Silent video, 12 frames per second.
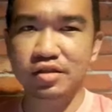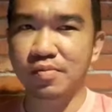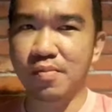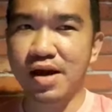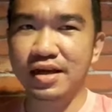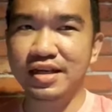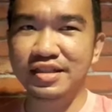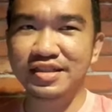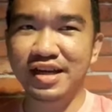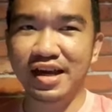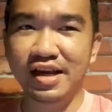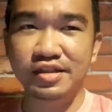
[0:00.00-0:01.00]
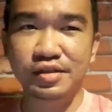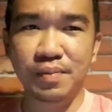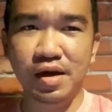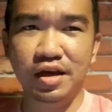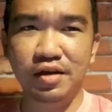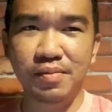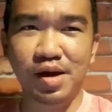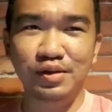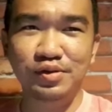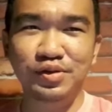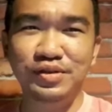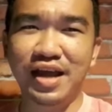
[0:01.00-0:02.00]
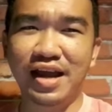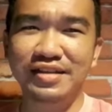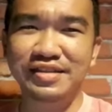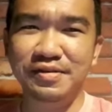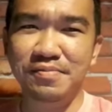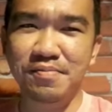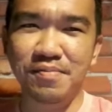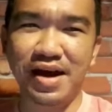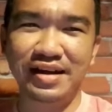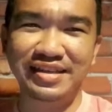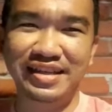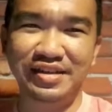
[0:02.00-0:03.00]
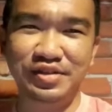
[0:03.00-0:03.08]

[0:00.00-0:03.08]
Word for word: semakin jaya, semakin maju dan semakin